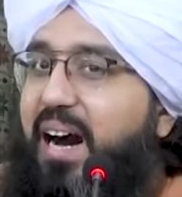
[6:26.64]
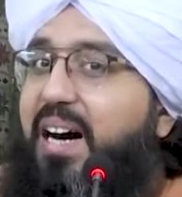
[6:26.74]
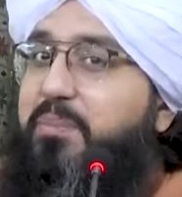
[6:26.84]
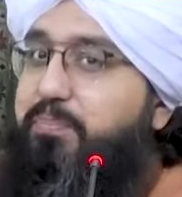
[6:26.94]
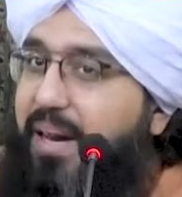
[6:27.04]

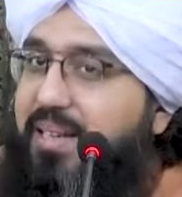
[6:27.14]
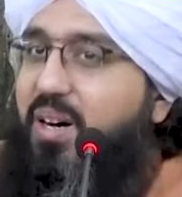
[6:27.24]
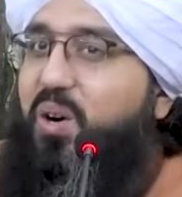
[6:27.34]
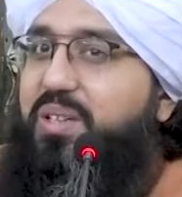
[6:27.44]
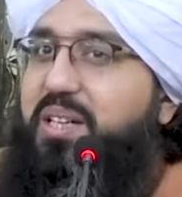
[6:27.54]
हर
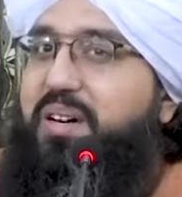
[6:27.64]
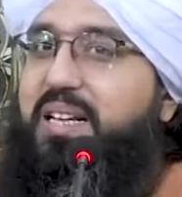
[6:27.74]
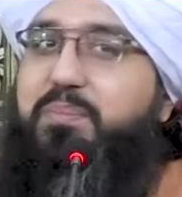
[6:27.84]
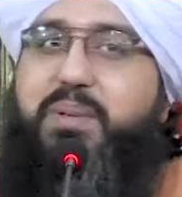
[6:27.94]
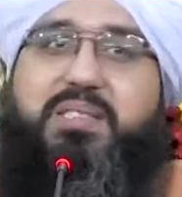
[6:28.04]
पैदा होने
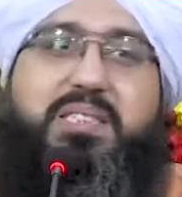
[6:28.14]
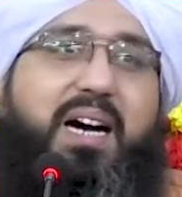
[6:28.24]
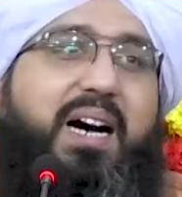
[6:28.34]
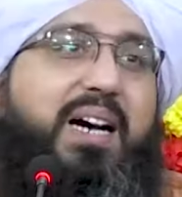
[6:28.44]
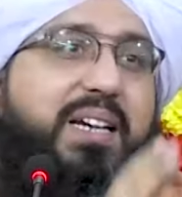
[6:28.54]
वाला
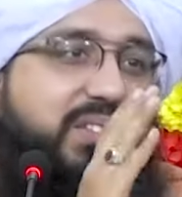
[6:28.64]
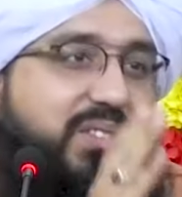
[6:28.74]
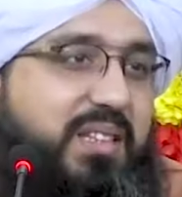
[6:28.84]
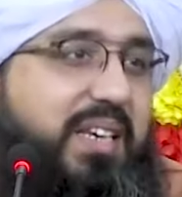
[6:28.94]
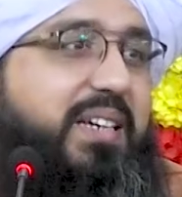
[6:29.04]
बच्चा
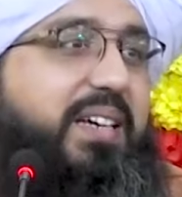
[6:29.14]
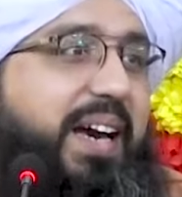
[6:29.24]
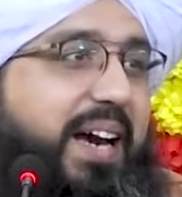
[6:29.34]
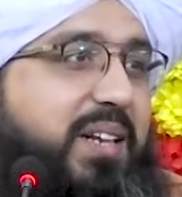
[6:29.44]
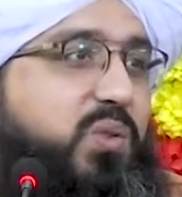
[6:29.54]
इतनी
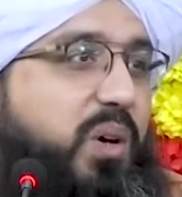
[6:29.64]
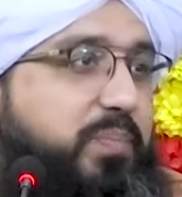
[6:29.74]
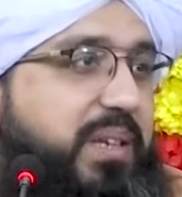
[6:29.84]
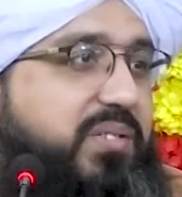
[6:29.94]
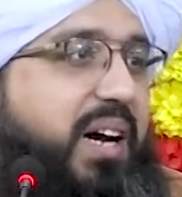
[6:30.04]
खैर तो
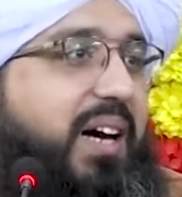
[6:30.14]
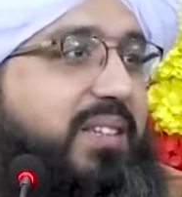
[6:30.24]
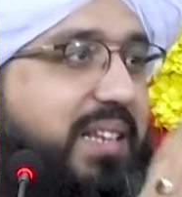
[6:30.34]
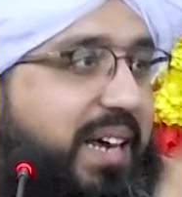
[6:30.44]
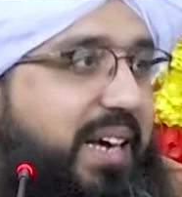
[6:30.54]
अपने
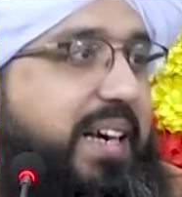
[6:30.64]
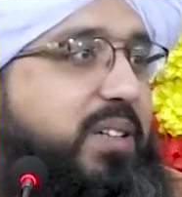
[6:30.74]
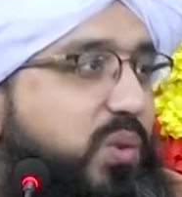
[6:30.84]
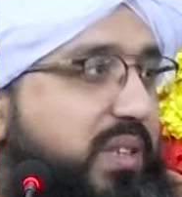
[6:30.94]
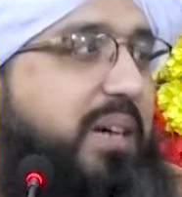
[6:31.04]
साथ ले
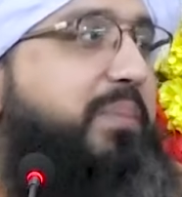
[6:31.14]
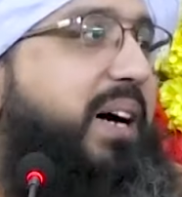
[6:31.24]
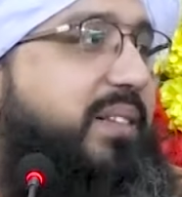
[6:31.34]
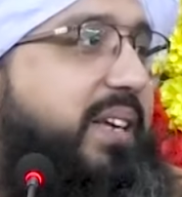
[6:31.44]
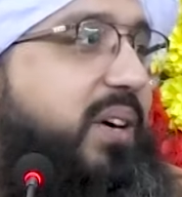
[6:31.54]
के दुनिया में
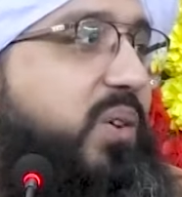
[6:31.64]
आता